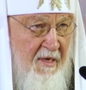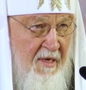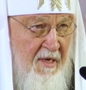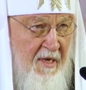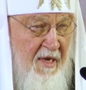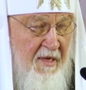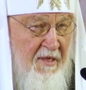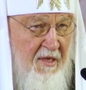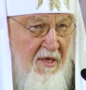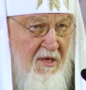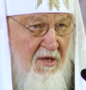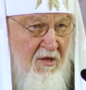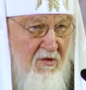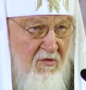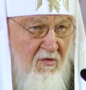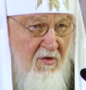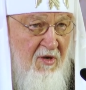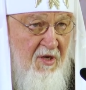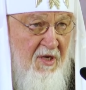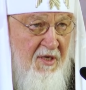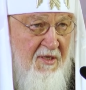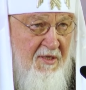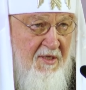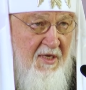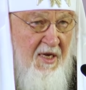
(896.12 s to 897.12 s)
и это не
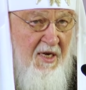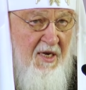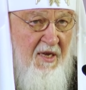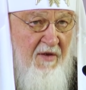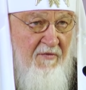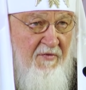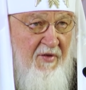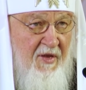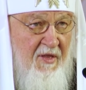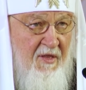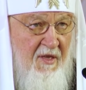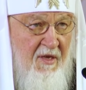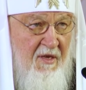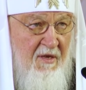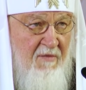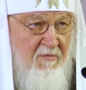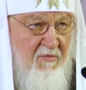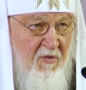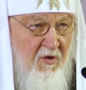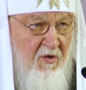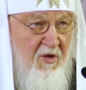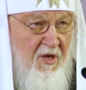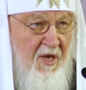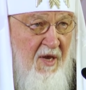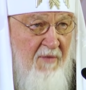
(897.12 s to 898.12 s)
только церковь, это и
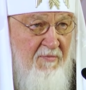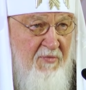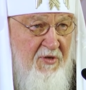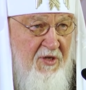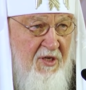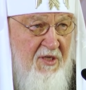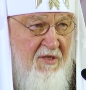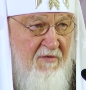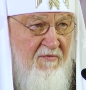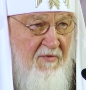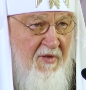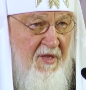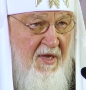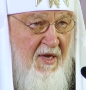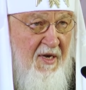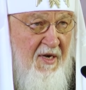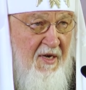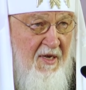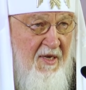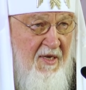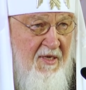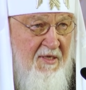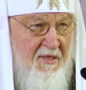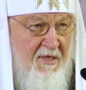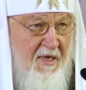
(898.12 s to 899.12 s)
многие общественные
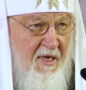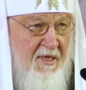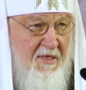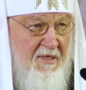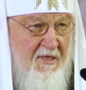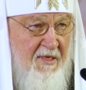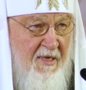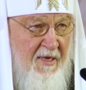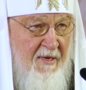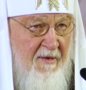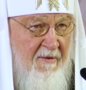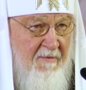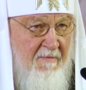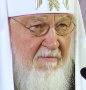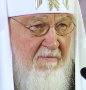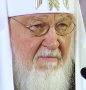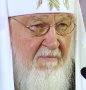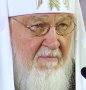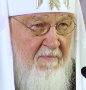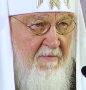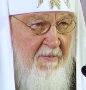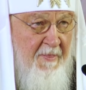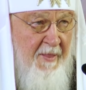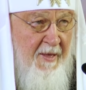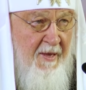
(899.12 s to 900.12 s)
организации.
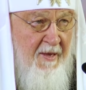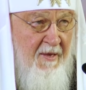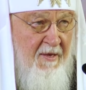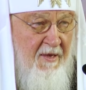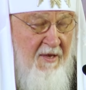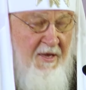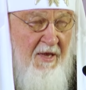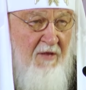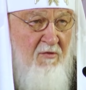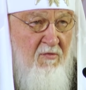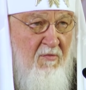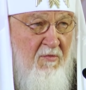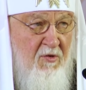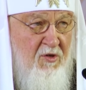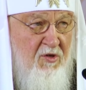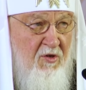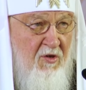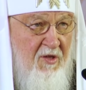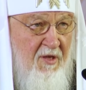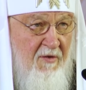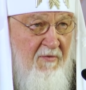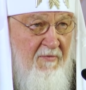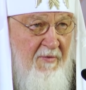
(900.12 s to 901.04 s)
я думаю, что это